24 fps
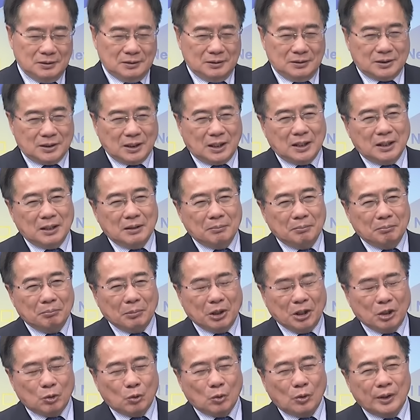这个
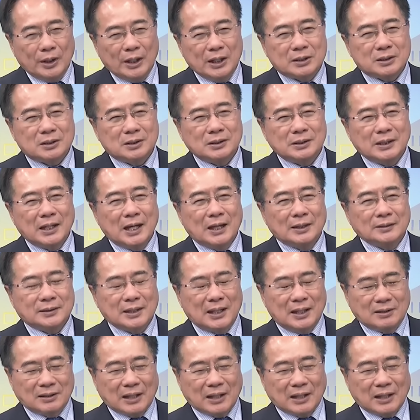美国一直要在